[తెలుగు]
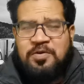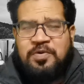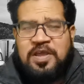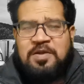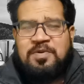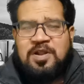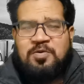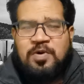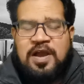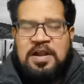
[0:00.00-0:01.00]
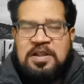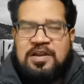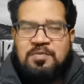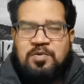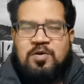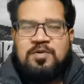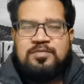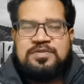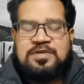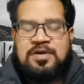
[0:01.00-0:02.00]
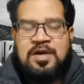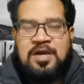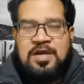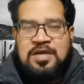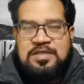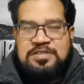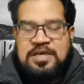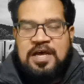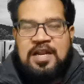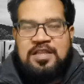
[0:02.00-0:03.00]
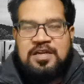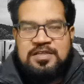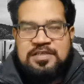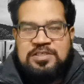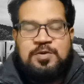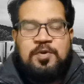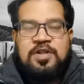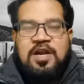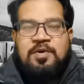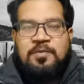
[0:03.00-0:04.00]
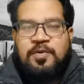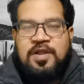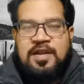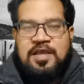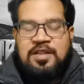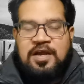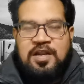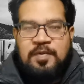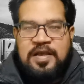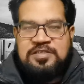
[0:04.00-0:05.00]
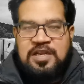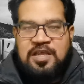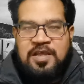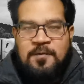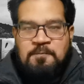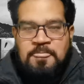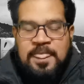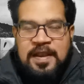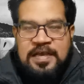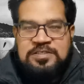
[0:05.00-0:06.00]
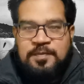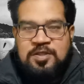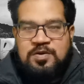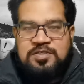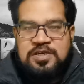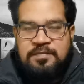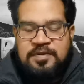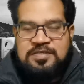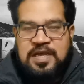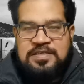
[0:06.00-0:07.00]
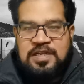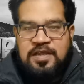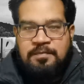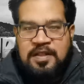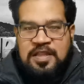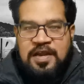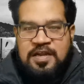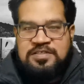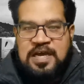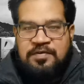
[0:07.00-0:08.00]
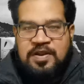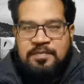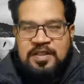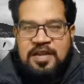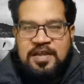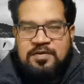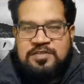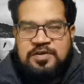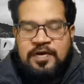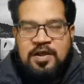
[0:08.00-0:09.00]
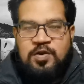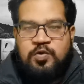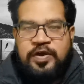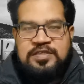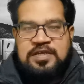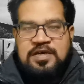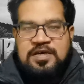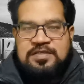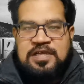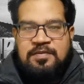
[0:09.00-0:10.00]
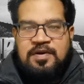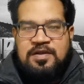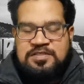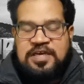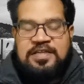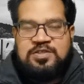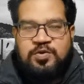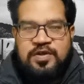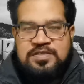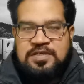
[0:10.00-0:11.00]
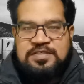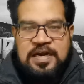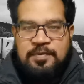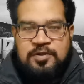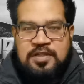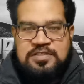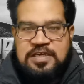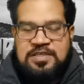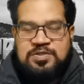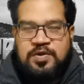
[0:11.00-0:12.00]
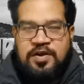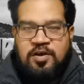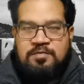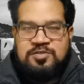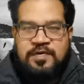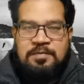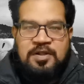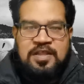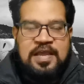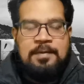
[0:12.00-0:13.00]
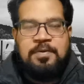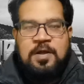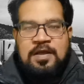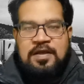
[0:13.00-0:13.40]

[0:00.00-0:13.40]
లేవు ఏమీ లేవు కంటైనర్ ప్రాబ్లమ్స్ జనాలందరూ చచ్చిపోతున్నారు అనమాట పుణ్యానికి ఎందుకంటే ఇప్పుడు యాక్చువల్లీ నెక్స్ట్ మంత్ నుంచి మీన్స్ యాక్చువల్లీ ఈ మంత్ ఎండింగ్ జనవరి మంత్ ఎండింగ్ నుంచి వాళ్ళకి న్యూ ఇయర్ సెలవు చైనీస్ న్యూ ఇయర్ స్టార్ట్ అయిపోతుంది చైనీస్ న్యూ ఇయర్ అంటే ఆల్మోస్ట్ వన్ మంత్ గ్యాప్